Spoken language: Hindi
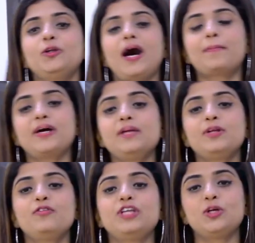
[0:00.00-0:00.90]
तो आपका ये
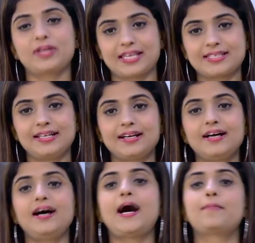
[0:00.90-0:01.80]
मेरा वीडियो कैसा लगा
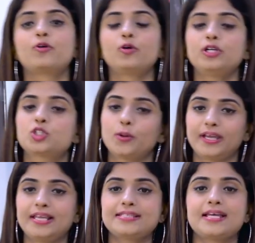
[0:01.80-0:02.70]
आपको कुछ
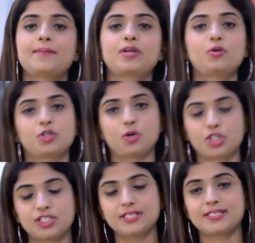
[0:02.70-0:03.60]
क्वेरीज हैं आपके कुछ
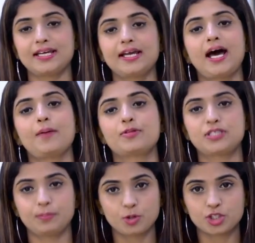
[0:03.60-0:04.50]
क्वेश्चन हैं आप
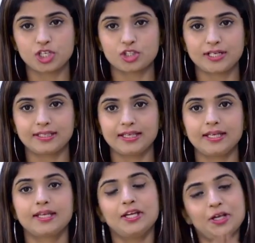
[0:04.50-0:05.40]
मुझसे पूछना चाहते
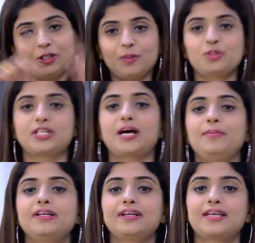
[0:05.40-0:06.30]
हैं तो मुझे
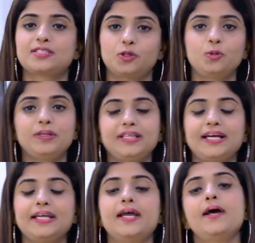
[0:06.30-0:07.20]
कमेंट करके ज़रूर
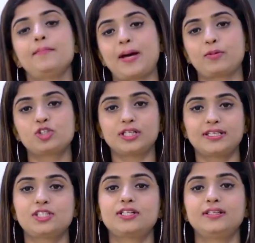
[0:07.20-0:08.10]
बताएं मैं आपको
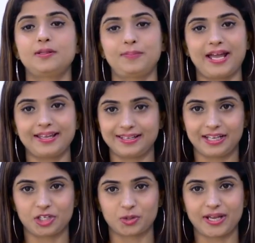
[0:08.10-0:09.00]
जल्दी से जल्दी रिप्लाई
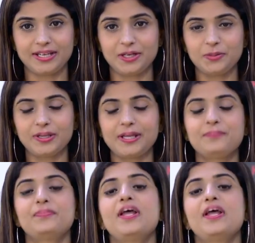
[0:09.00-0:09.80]
करने का ट्राई करूँगी